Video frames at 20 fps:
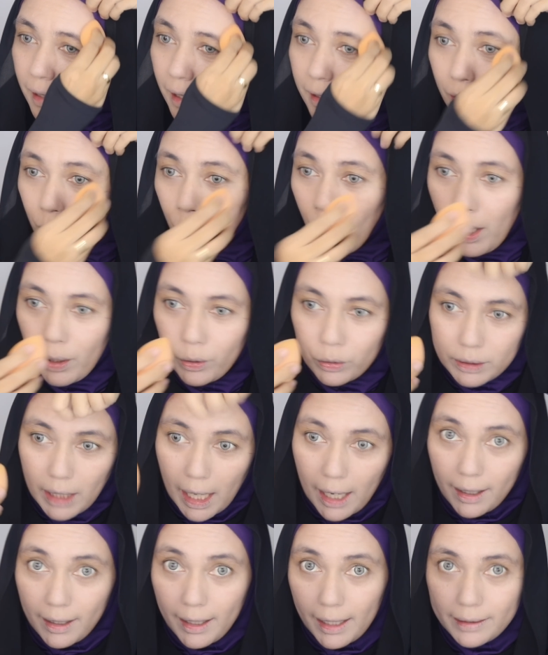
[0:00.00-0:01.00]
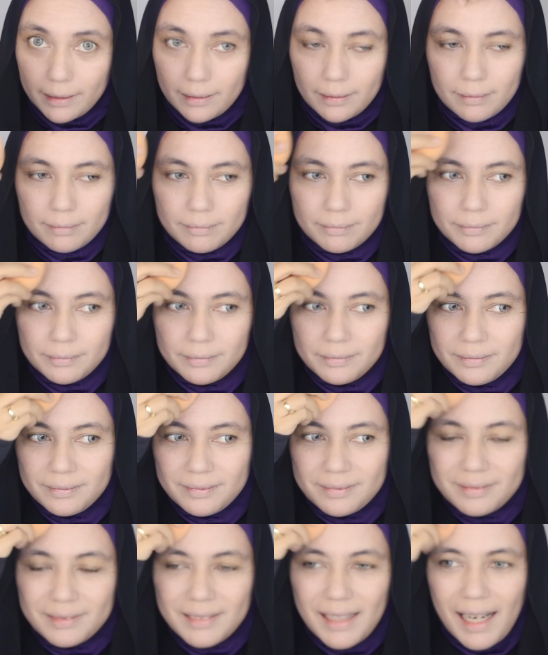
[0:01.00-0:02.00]
karena gue harus angkat
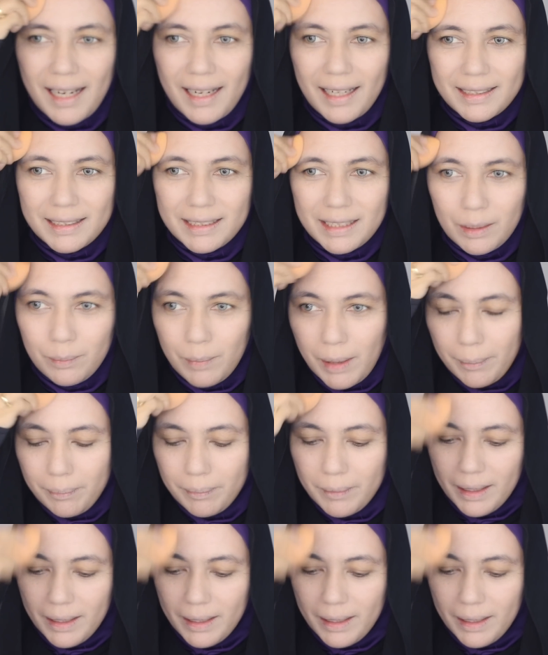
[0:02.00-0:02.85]
angkat jilbab.